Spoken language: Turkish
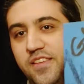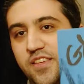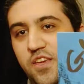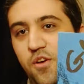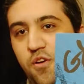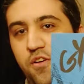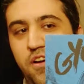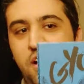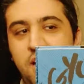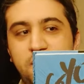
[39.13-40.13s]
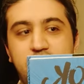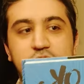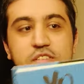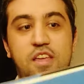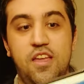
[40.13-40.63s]
Gio
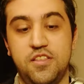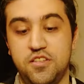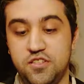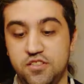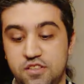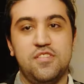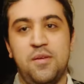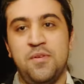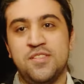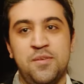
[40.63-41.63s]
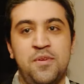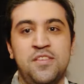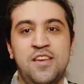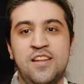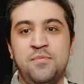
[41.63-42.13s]
Hardcover Edition. Zaman zaman
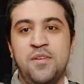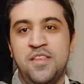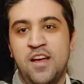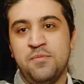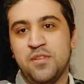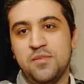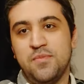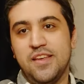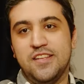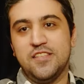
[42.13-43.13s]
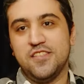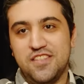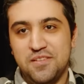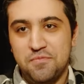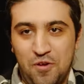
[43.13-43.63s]
kendime niye almadım diye
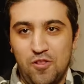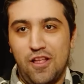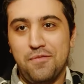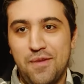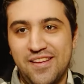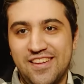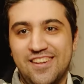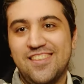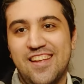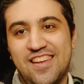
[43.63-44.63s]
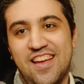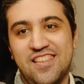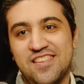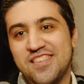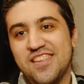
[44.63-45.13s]
kızdığım olan manganın ta
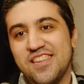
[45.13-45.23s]
kendisi.